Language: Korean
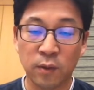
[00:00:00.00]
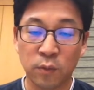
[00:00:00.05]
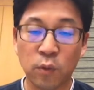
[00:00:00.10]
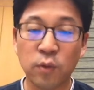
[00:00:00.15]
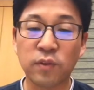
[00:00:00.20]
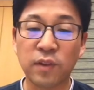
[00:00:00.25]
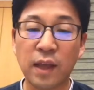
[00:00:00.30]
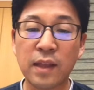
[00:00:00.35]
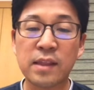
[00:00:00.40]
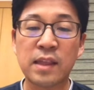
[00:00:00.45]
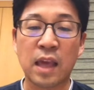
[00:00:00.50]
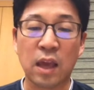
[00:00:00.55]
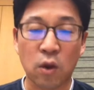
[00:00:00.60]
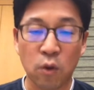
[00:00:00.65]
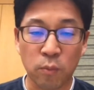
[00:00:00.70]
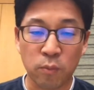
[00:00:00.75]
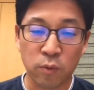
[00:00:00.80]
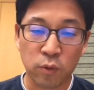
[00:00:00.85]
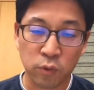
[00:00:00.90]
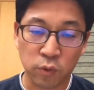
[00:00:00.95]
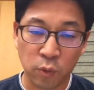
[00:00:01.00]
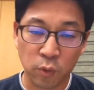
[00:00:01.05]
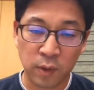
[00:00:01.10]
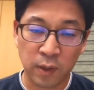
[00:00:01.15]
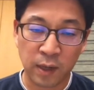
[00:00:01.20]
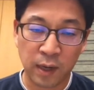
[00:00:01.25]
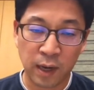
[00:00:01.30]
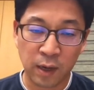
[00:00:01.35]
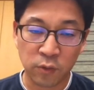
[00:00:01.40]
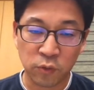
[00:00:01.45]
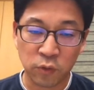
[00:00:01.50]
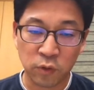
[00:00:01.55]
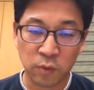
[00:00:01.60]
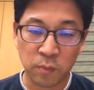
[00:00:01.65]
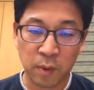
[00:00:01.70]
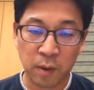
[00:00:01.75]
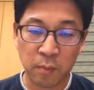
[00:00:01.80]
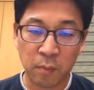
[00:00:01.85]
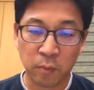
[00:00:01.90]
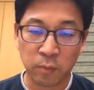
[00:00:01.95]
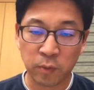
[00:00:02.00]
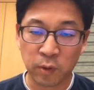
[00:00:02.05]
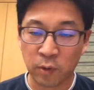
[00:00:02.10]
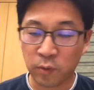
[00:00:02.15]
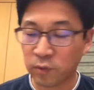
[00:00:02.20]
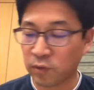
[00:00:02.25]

코사인 제곱으로 통일할 수 있는 방법도 있고